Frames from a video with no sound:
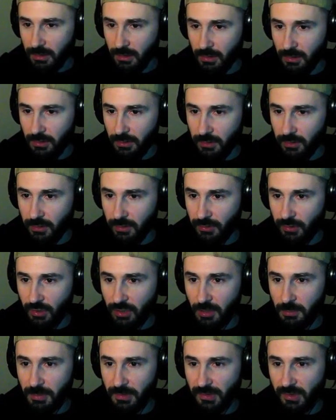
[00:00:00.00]
Yy, co
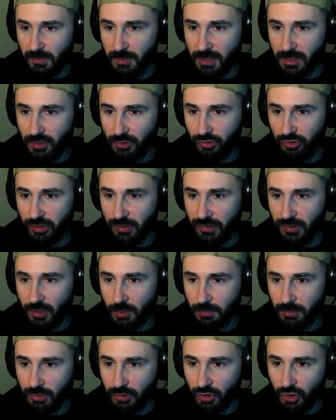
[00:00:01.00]
ten bezimienny dzisiaj
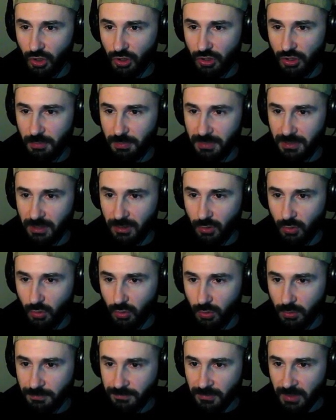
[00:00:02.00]
zrobi? Drogi
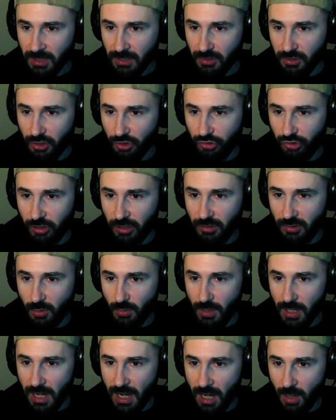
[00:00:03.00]
byku,
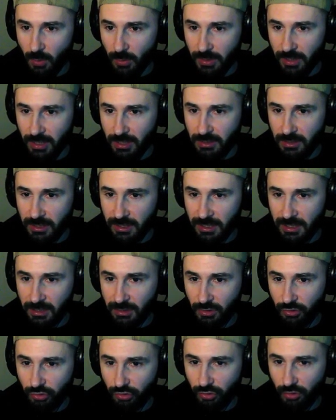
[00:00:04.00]
niedzielną aurę
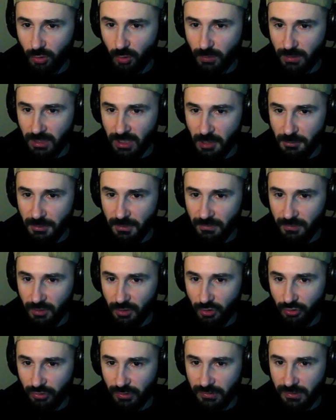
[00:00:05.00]
energetyczną najlepiej
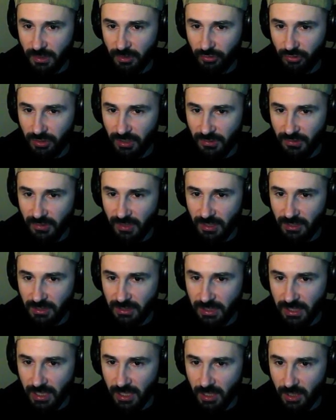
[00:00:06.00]
wykorzystać na
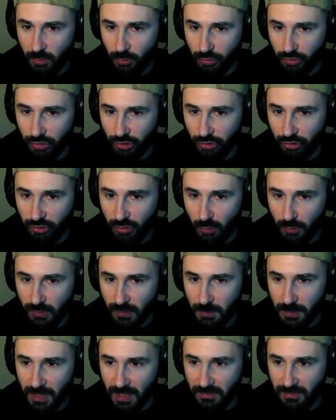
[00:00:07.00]
zajęcie się
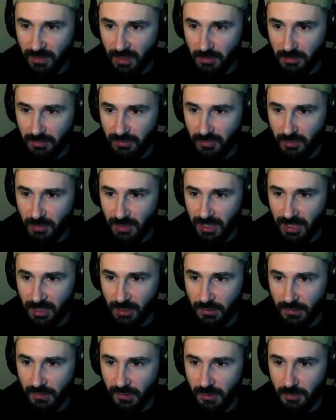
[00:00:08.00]
sprawami
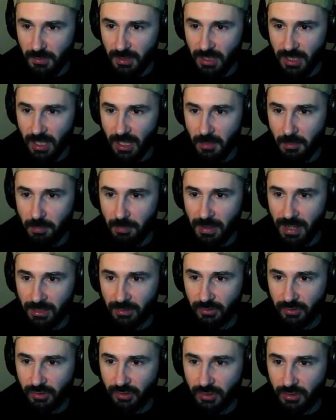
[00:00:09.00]
wymagającymi
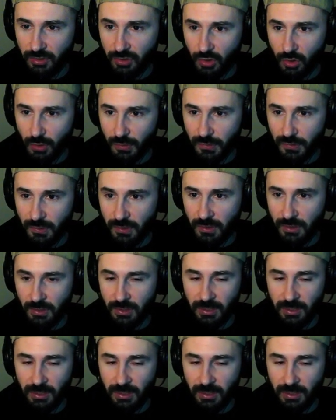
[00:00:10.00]
empatii, troski i